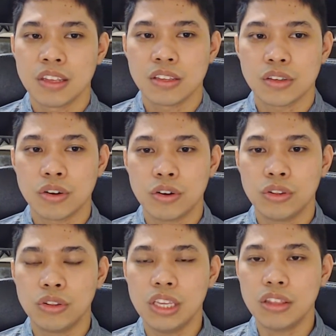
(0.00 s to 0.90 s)
So
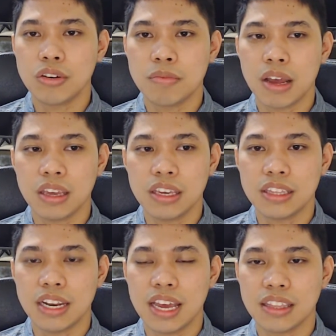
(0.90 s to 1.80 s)
dito
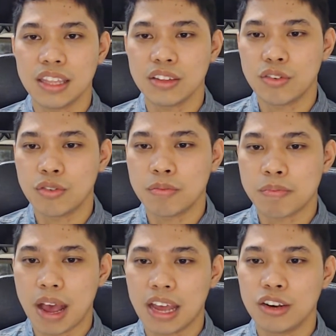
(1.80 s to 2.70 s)
makikita natin kung
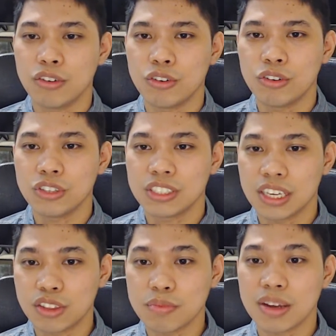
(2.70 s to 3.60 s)
paano
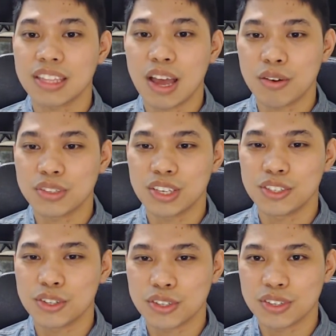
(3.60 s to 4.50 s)
siya tumatawag sa
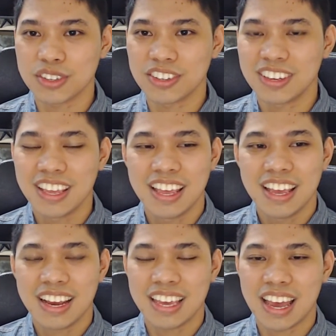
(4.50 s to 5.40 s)
Diyos.
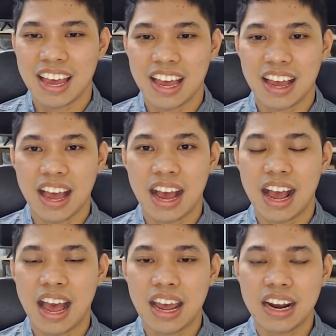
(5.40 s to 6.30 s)
Kaya ang
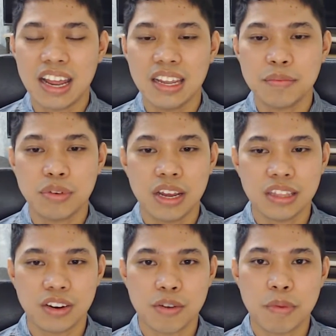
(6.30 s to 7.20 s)
aaralin po
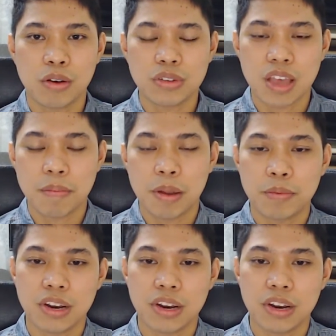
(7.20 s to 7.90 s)
natin o pag-usapan po